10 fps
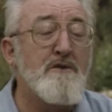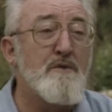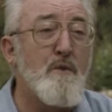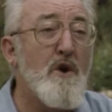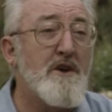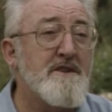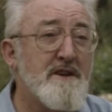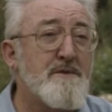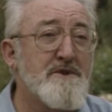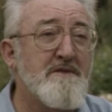to na podstawie
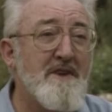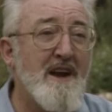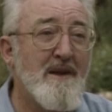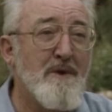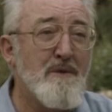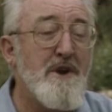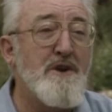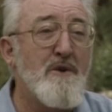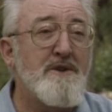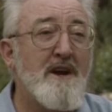ilości wody, jaka
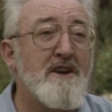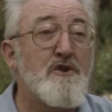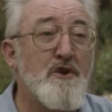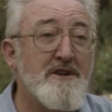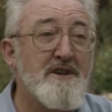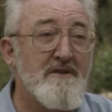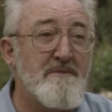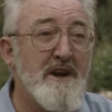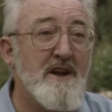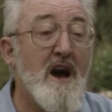wtedy była dostępna.